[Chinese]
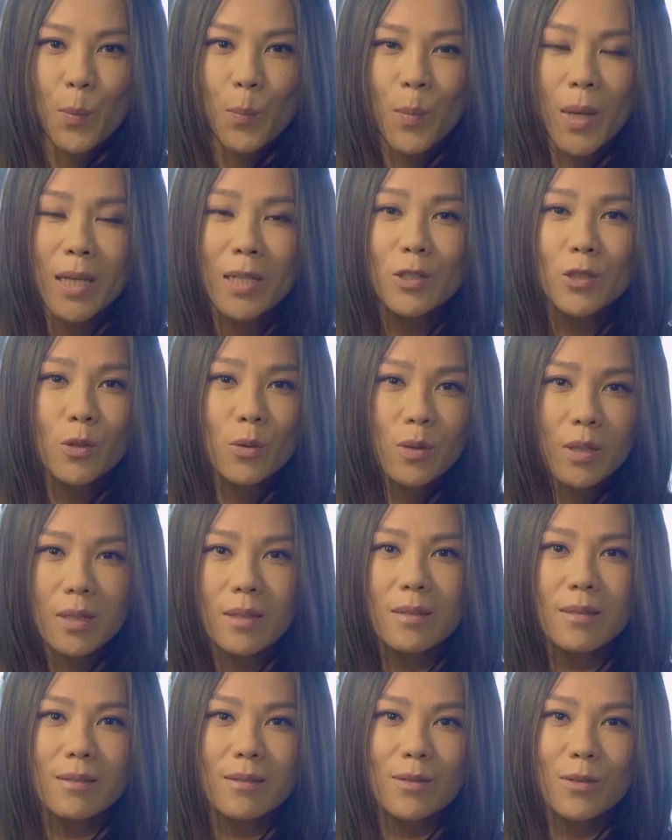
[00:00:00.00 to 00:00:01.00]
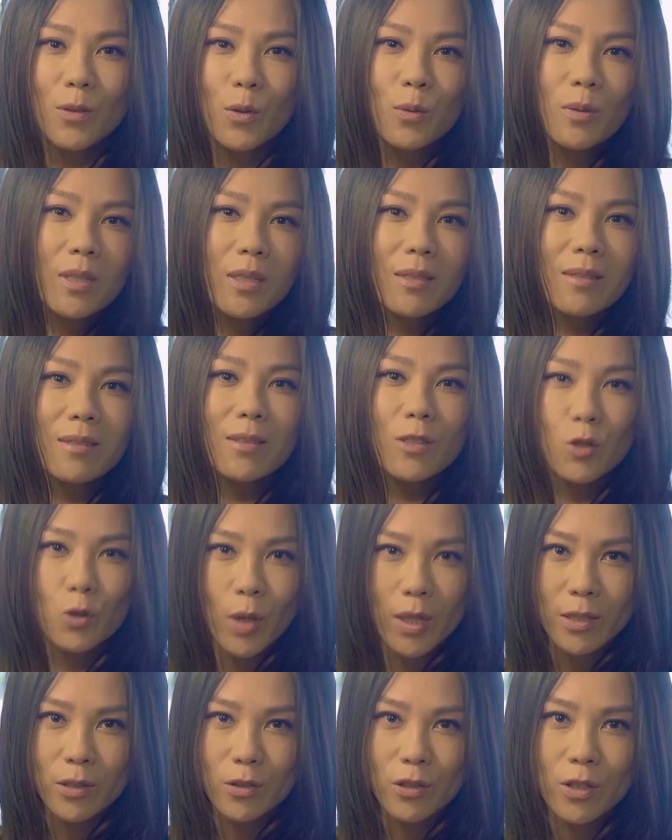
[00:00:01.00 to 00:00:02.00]
每一首歌都能
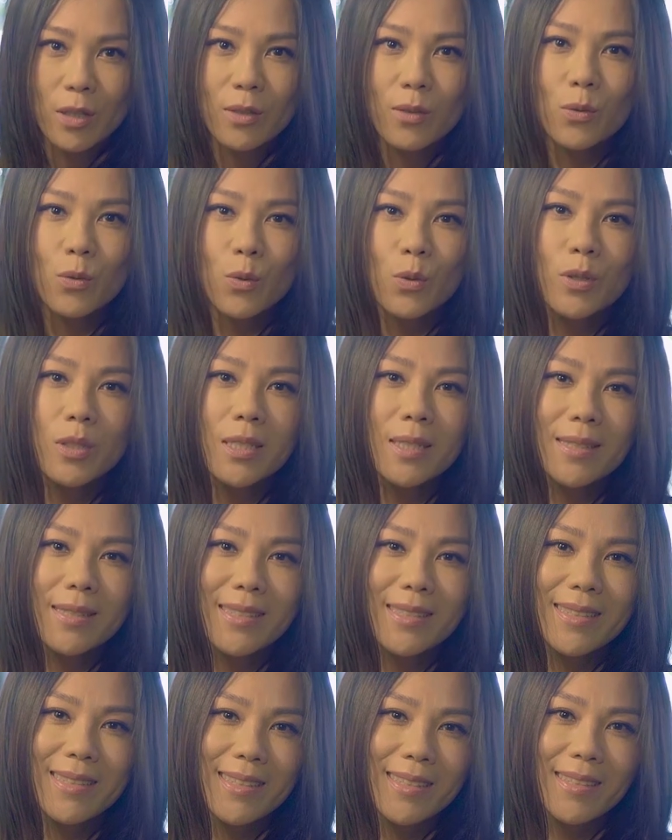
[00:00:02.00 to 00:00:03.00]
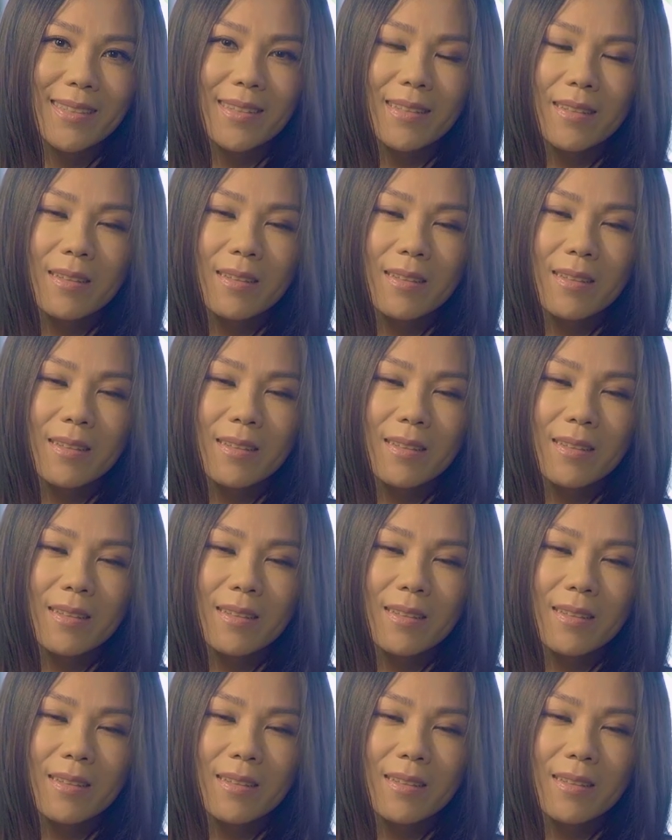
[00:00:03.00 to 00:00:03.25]
转身遇见自己。